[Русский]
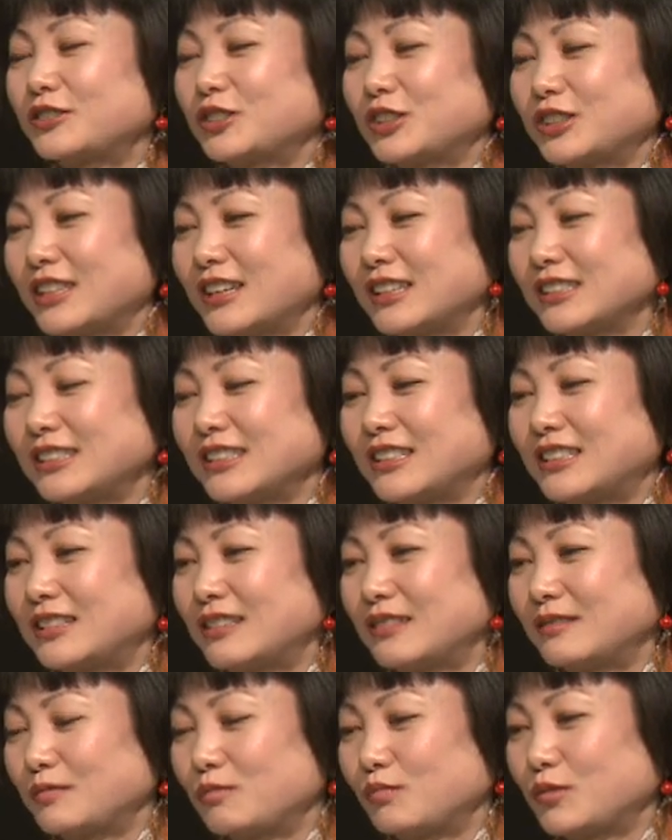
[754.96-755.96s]
кстати,
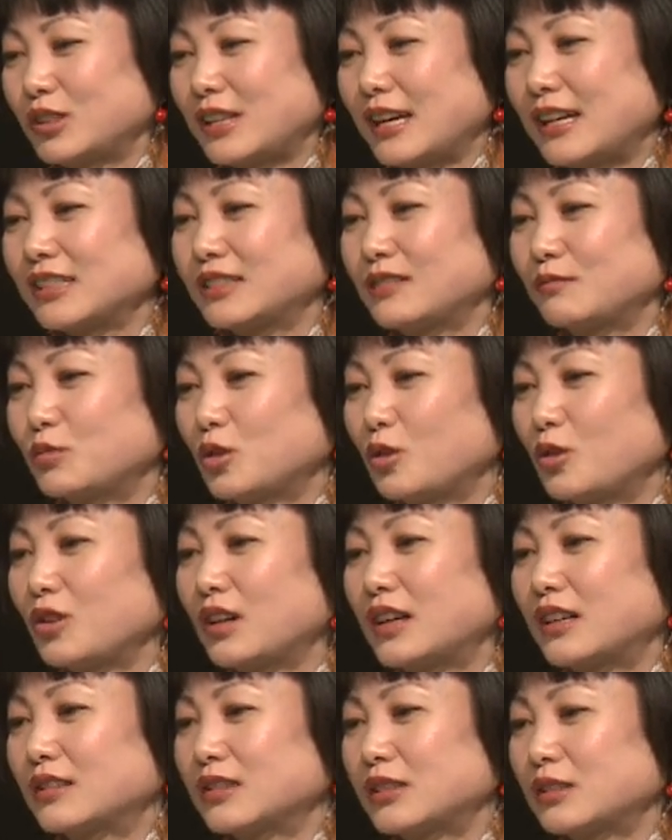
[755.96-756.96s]
я раньше
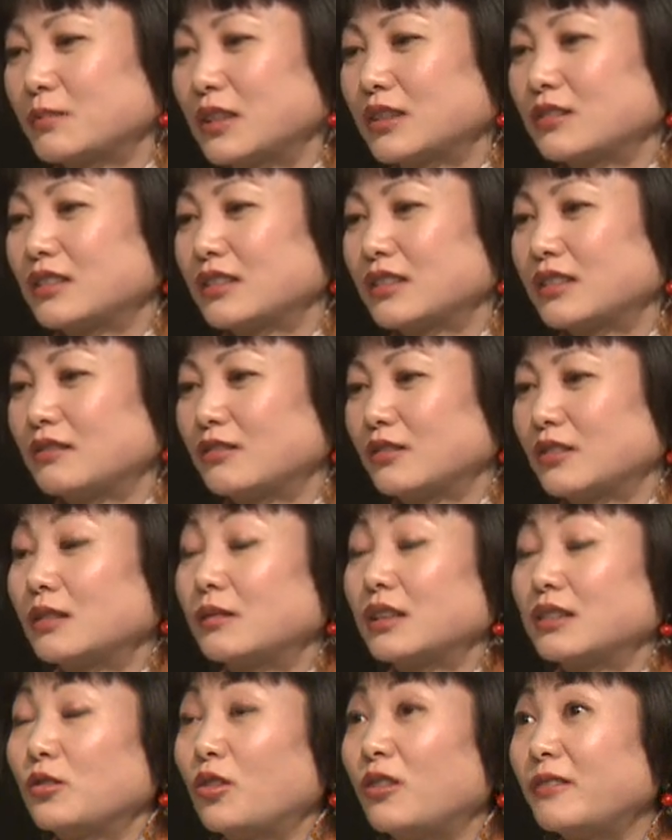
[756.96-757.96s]
много смотрю
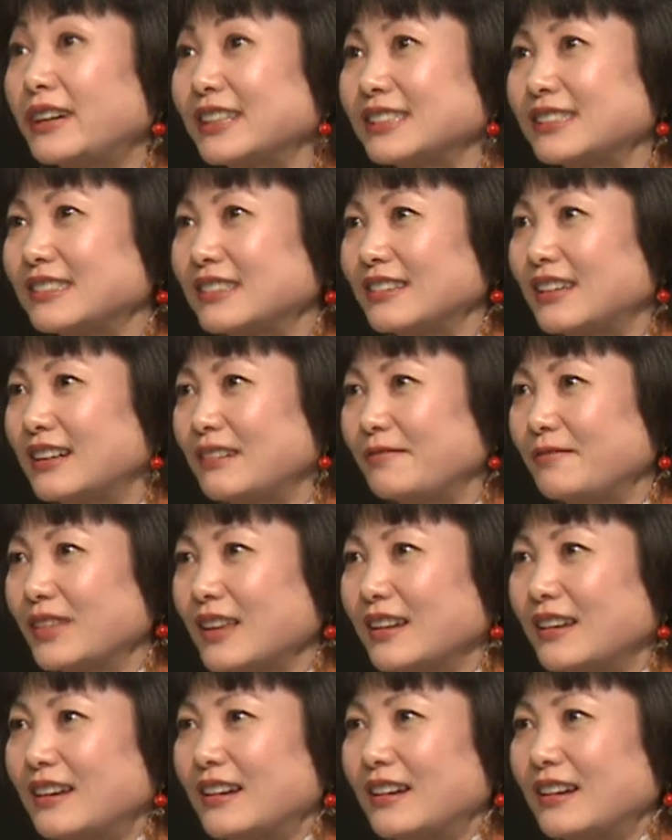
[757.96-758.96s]
новости, да,
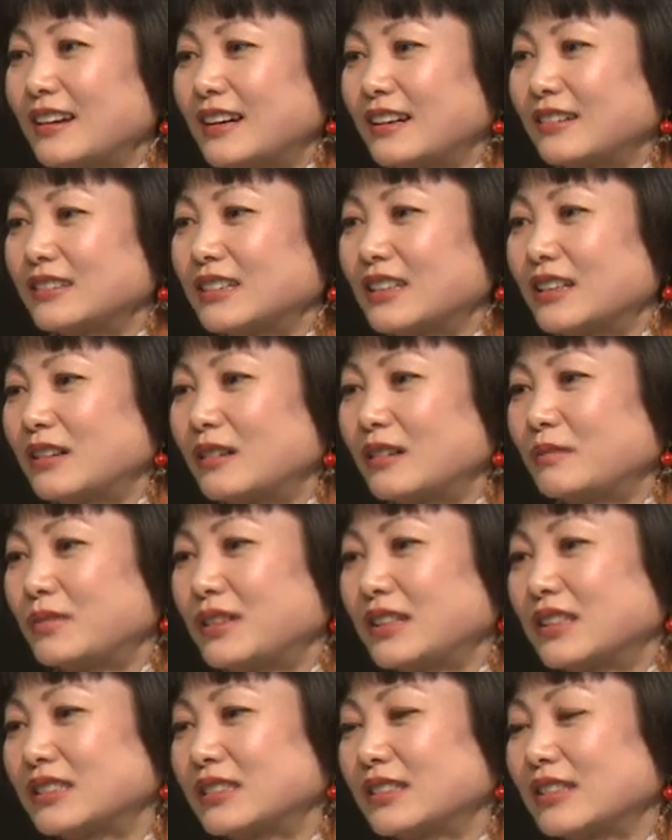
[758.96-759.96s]
когда
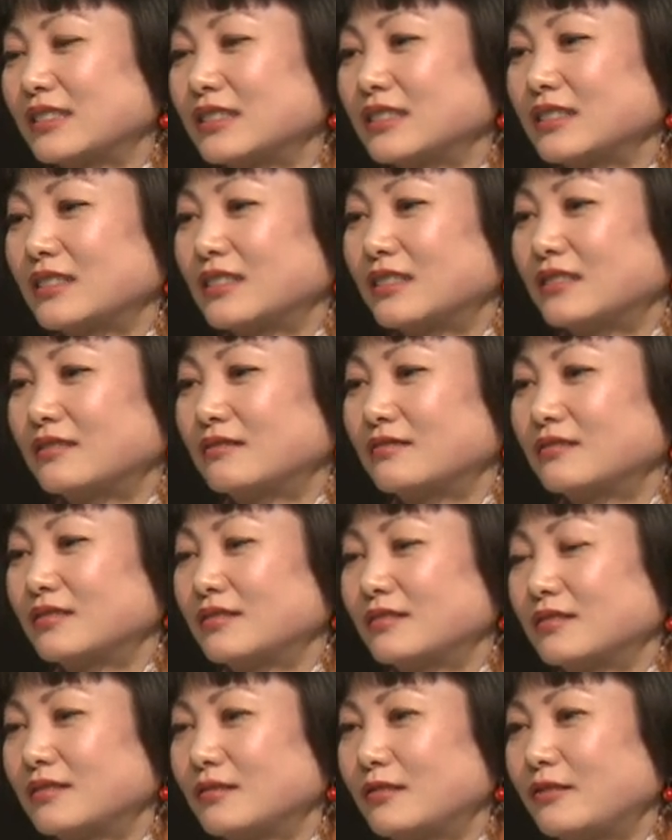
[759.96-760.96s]
происходила
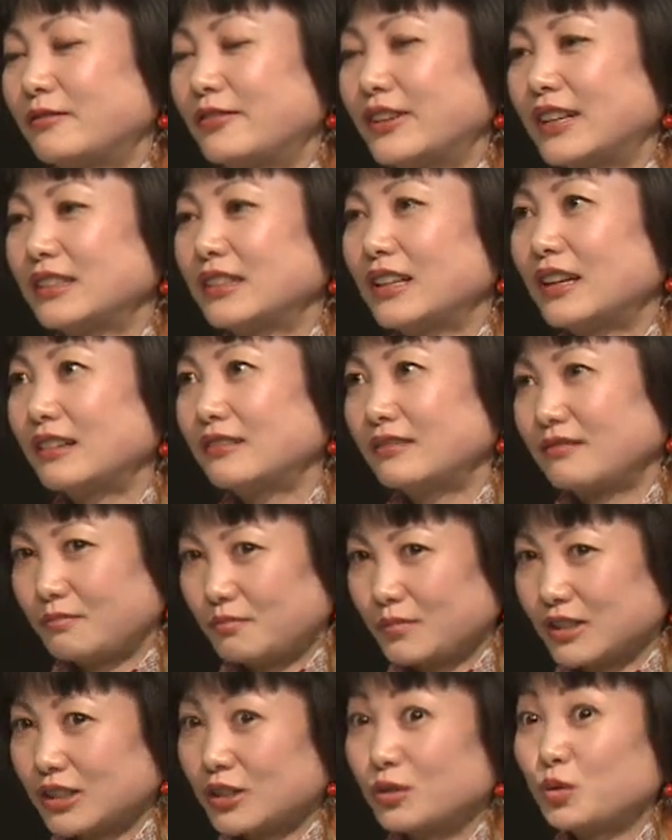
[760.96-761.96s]
э, война,
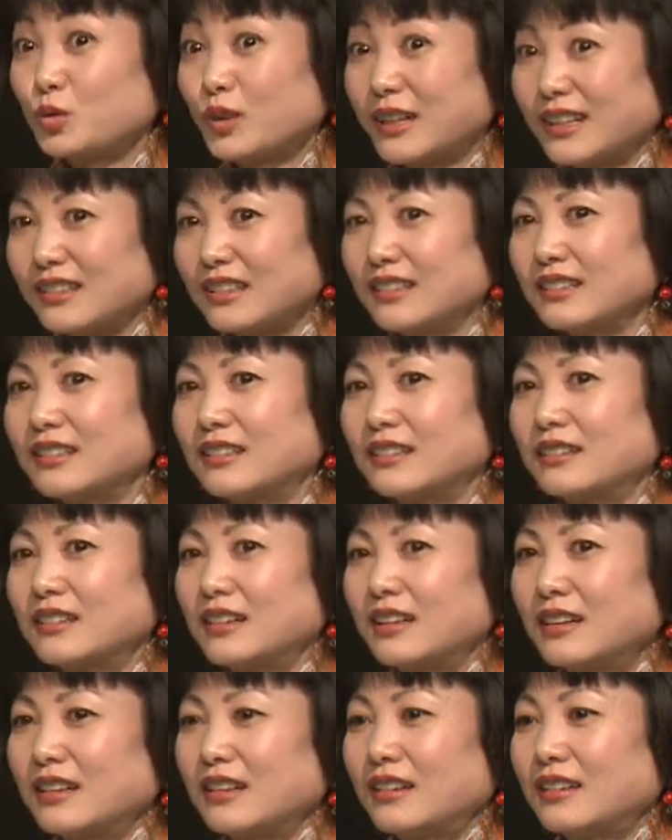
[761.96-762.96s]
Украина,
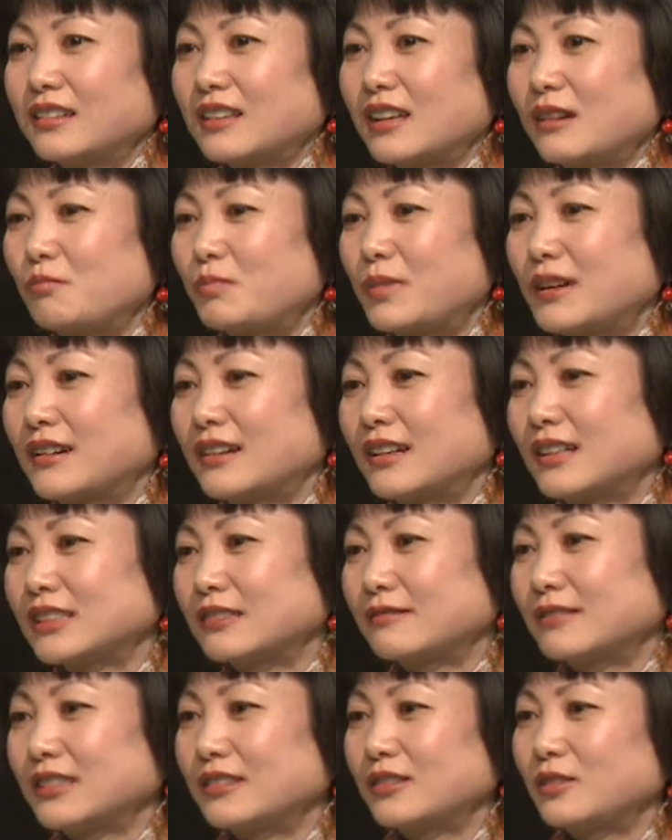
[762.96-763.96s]
там
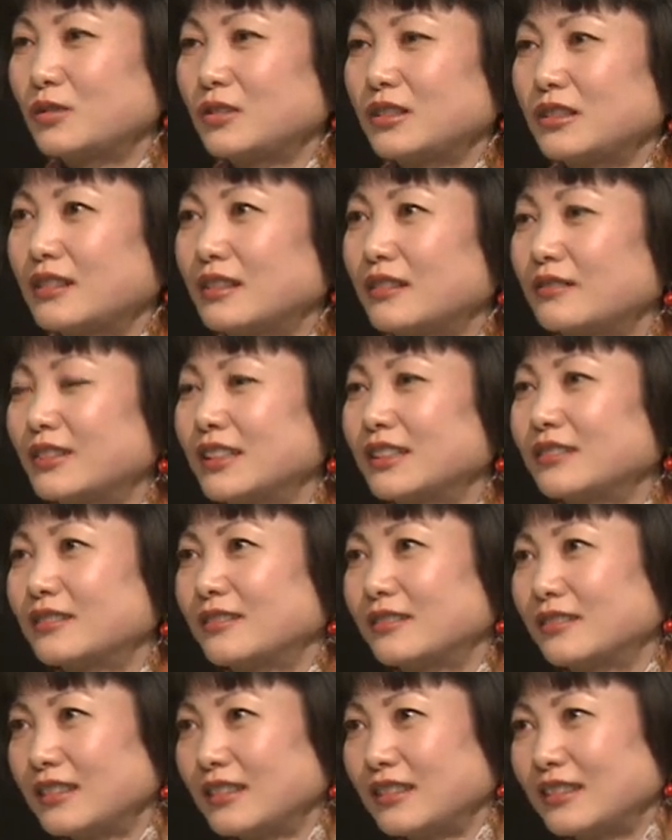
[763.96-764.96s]
показывает только
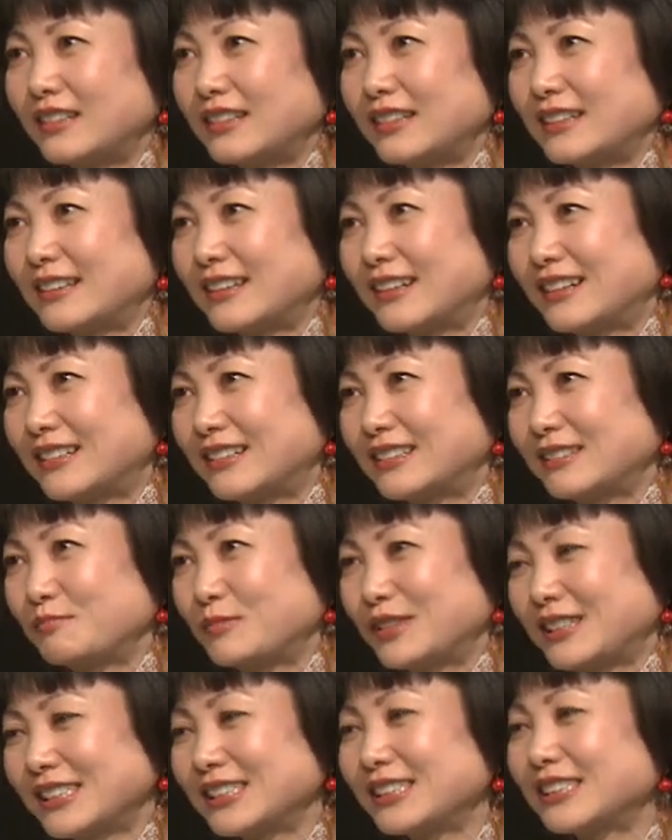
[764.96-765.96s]
войну, и я
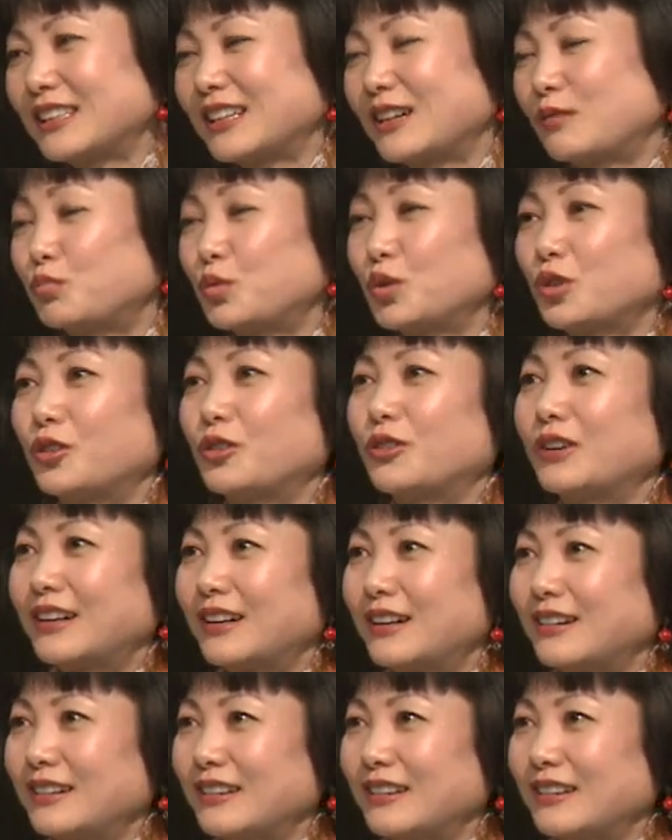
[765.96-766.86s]
место плохо.